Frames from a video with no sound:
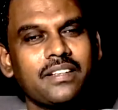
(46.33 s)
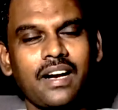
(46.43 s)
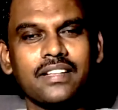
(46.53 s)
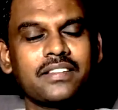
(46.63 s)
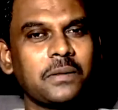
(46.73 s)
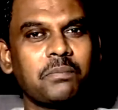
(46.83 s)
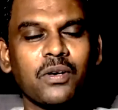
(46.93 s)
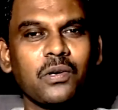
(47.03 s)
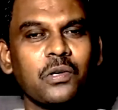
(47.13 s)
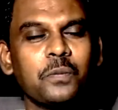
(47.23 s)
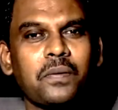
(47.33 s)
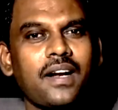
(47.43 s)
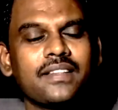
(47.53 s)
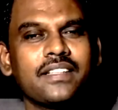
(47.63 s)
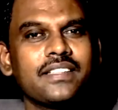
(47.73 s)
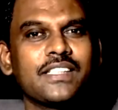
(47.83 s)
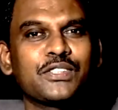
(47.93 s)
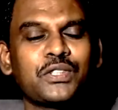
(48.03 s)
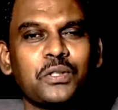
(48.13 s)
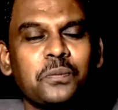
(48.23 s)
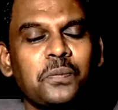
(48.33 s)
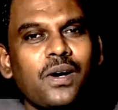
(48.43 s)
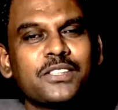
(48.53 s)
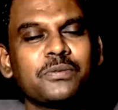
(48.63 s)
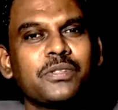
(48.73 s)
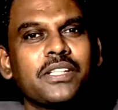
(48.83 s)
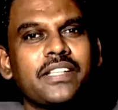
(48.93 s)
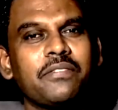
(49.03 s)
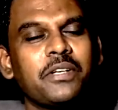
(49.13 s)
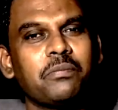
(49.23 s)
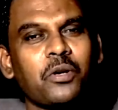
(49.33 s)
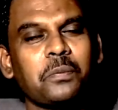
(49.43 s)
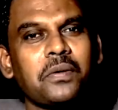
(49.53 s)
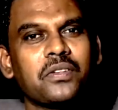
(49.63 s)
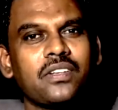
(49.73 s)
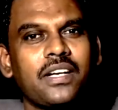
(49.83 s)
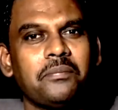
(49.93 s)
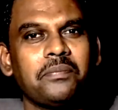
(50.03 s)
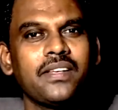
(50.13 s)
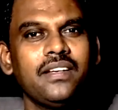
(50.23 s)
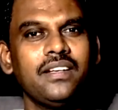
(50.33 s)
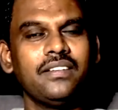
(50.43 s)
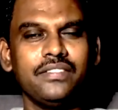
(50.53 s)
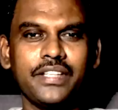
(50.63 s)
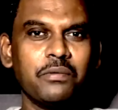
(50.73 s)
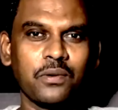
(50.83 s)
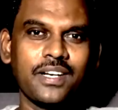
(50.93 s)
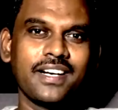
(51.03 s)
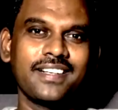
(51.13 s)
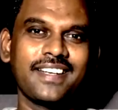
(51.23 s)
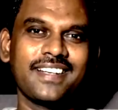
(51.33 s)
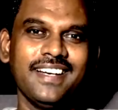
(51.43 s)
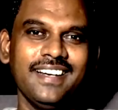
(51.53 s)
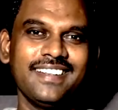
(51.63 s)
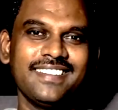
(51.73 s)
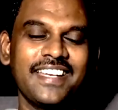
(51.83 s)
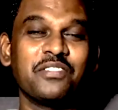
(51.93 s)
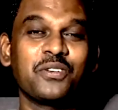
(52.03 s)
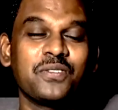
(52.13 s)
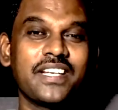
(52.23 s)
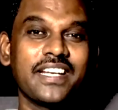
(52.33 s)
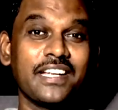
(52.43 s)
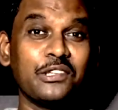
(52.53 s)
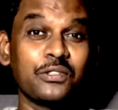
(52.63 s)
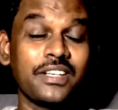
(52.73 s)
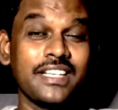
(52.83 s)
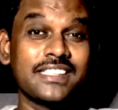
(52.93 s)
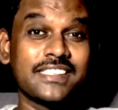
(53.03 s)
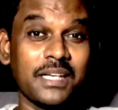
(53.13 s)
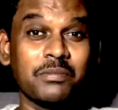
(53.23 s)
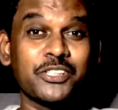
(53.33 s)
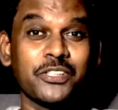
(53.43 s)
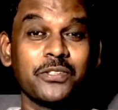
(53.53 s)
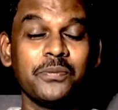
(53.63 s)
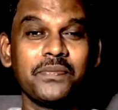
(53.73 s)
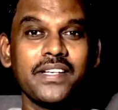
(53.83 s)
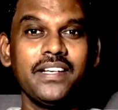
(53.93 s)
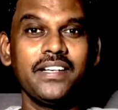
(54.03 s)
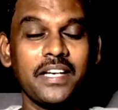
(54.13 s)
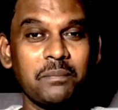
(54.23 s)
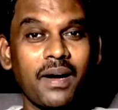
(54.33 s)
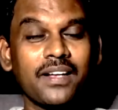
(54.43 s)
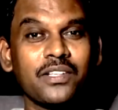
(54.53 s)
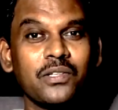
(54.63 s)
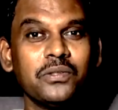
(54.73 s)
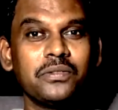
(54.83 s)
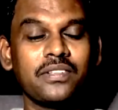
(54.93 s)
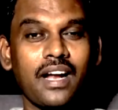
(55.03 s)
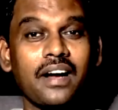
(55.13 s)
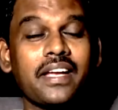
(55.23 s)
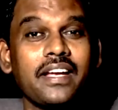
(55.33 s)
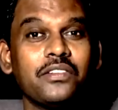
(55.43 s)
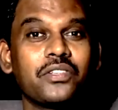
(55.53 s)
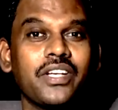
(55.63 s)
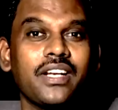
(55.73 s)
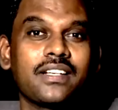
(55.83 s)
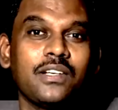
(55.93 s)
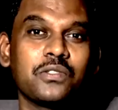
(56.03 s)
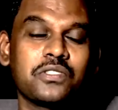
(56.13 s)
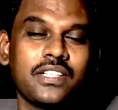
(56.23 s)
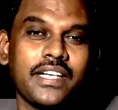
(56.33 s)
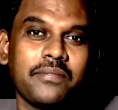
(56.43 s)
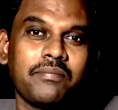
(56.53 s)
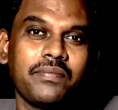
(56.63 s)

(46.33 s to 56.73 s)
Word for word: రాత్రి పగులు ప్రార్థన చేస్తున్నాం ఉపవాసం ఉండి దేవుడిని మొరపెడుతున్నాం దేవుడు ఉన్నాడంటారా దేవుడు ఉంటే ఎందుకు ఈ సమస్యలు ఈ బాధలు నాకే ఎందుకు ఇలా కలుగుతున్నాయి